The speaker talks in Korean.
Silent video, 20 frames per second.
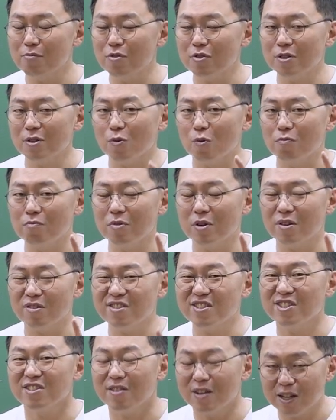문제 공부하는
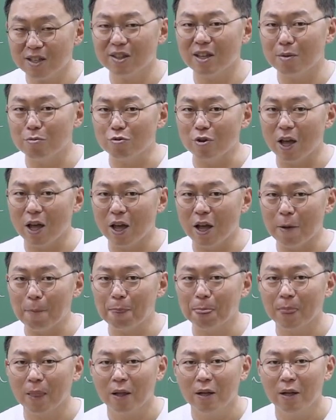걸 싫어하기 때문에